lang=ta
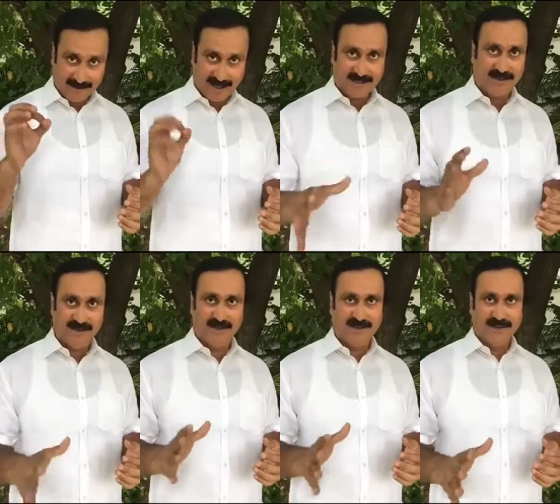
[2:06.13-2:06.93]
ஆறு
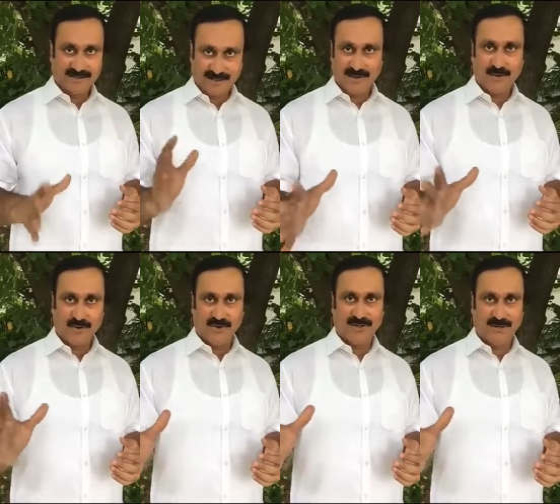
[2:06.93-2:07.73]
நாட்களில் சட்டம்
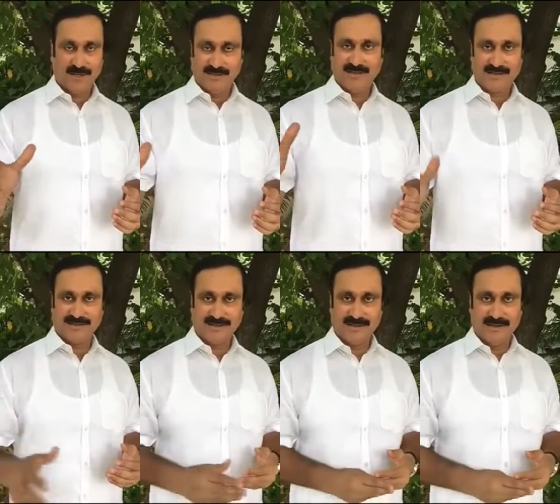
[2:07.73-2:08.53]
கொண்டு வந்த மத்திய
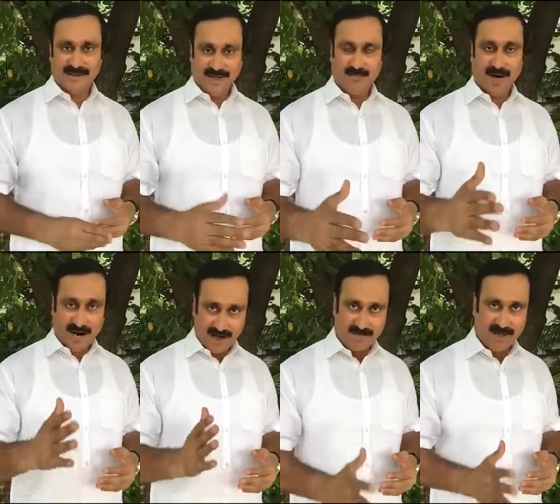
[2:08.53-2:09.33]
அரசு இப்போ
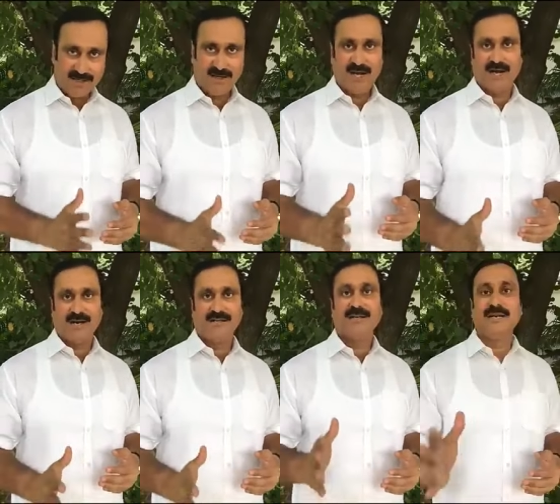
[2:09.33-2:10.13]
ஆறு
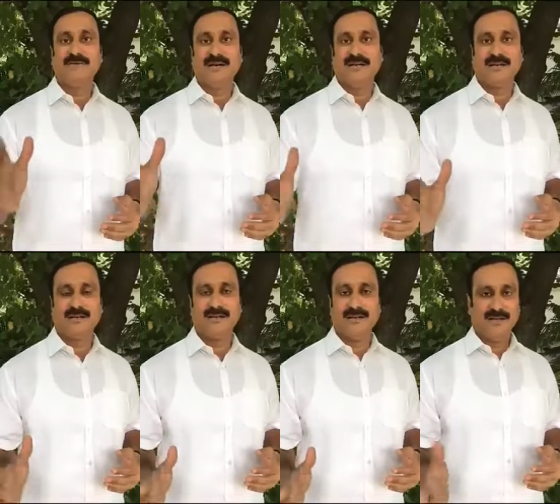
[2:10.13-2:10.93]
மாதங்களாக இது நிலுவையில்
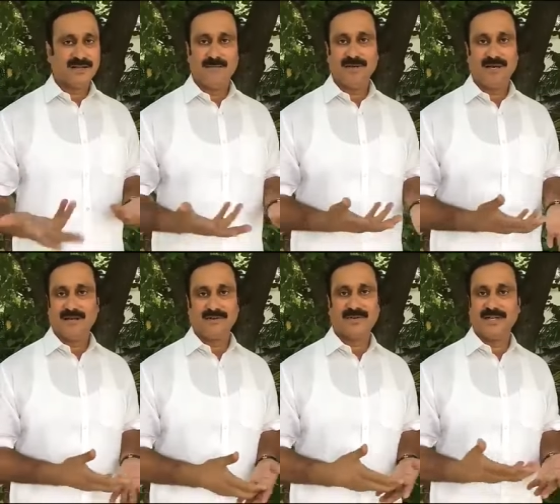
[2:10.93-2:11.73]
இருக்கு தமிழ்நாடு
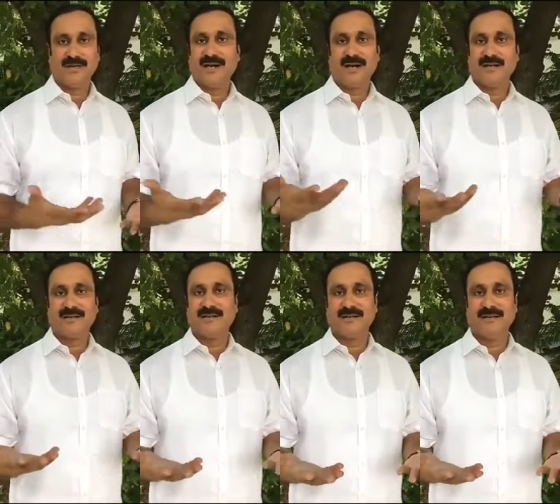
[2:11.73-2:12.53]
அரசும் அதை
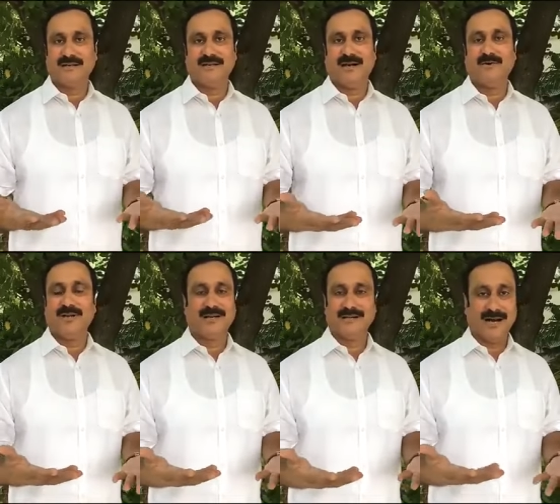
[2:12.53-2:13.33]
கேட்கறதுக்கு
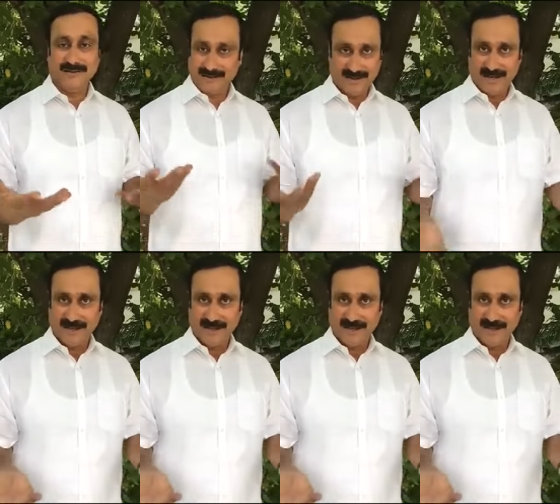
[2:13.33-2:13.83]
அவங்களுக்கு நாதி